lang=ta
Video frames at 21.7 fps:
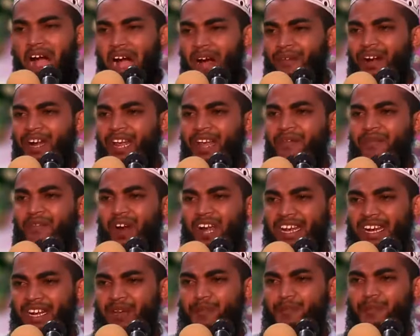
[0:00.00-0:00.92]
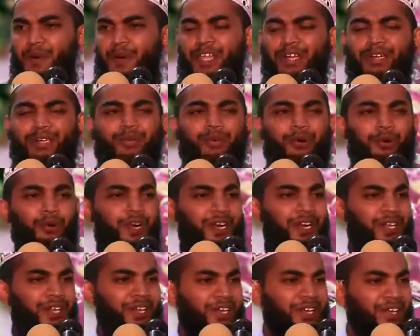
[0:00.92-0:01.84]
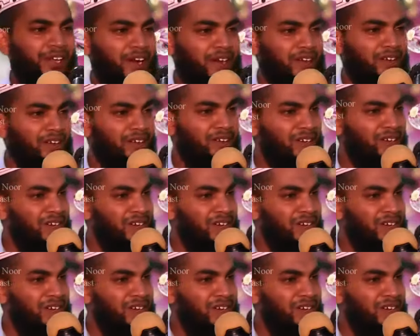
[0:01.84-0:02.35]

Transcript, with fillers: அவனை வழிகெடுப்பதற்கு ஒருவன் இருக்கிறான்